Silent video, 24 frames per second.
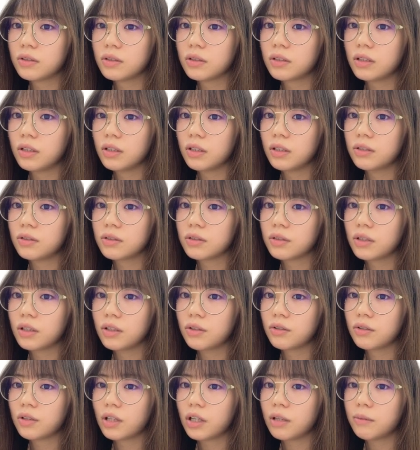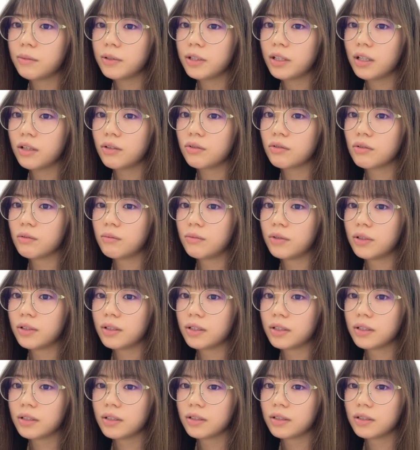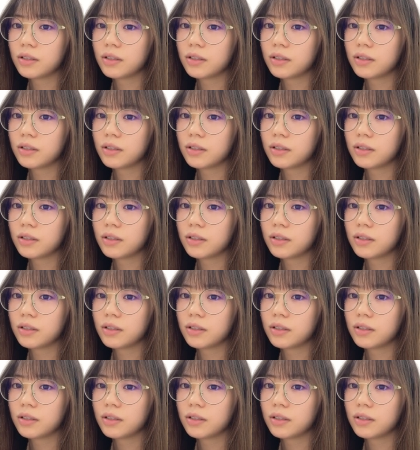気になるけど並びたいとは思わない